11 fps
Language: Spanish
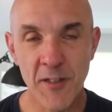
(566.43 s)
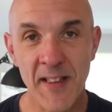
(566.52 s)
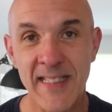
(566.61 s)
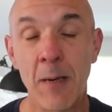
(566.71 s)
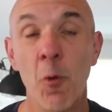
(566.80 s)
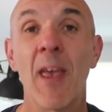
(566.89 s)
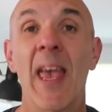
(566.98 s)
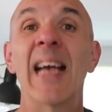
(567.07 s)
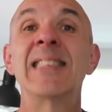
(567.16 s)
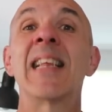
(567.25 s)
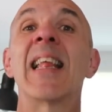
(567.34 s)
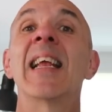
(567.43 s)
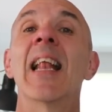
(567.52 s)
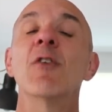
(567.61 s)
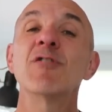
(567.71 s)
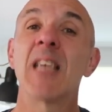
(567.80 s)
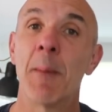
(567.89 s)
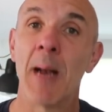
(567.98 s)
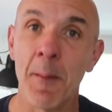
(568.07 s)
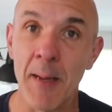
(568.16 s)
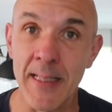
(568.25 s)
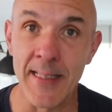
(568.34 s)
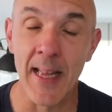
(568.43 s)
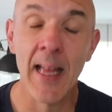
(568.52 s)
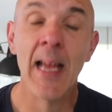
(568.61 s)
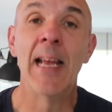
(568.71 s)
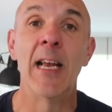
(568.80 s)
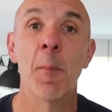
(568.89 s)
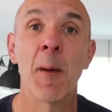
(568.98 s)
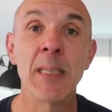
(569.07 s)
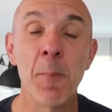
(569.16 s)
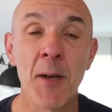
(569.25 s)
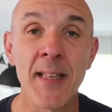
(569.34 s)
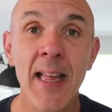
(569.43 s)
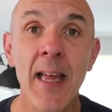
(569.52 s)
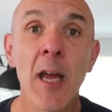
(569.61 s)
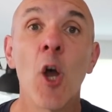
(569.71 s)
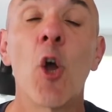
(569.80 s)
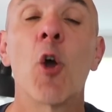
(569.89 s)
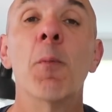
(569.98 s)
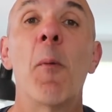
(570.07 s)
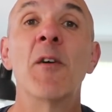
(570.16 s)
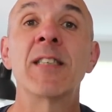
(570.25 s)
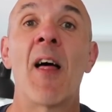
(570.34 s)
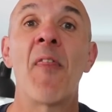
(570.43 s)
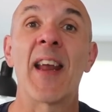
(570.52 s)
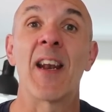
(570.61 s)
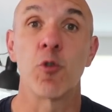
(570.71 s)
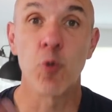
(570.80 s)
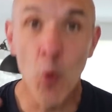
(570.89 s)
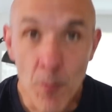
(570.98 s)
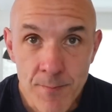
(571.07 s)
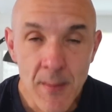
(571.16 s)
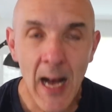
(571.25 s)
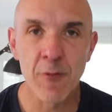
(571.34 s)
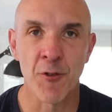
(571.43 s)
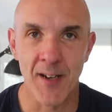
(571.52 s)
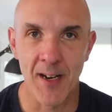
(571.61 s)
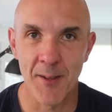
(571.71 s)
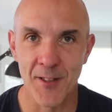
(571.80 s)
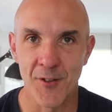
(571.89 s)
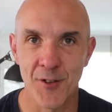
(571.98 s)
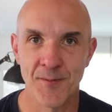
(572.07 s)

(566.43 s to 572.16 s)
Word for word: se distribuye este tinglao semanalmente? Y lo más importante, ¿cómo puedes adaptarlo tú a tu entrenamiento?